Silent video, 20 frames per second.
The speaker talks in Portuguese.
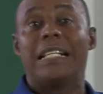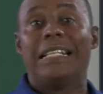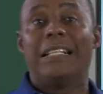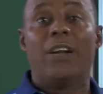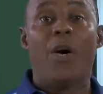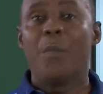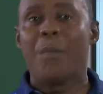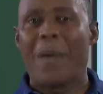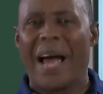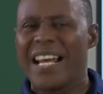
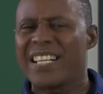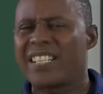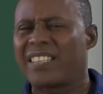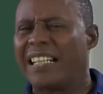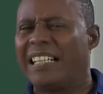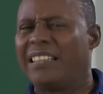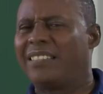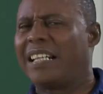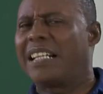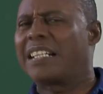não basta
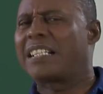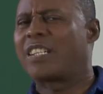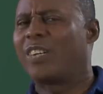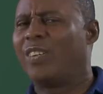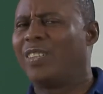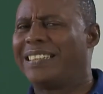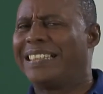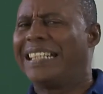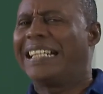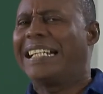a
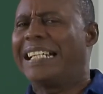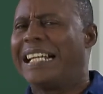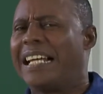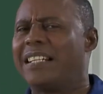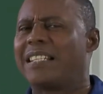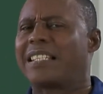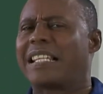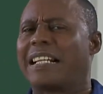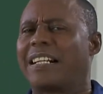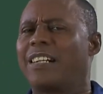intenção de
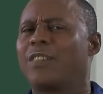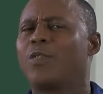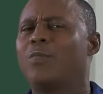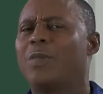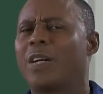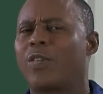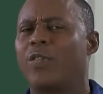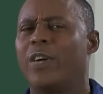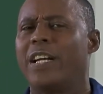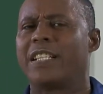realizar
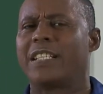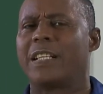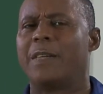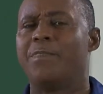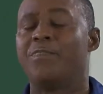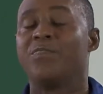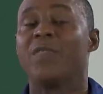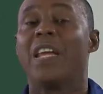alguma coisa.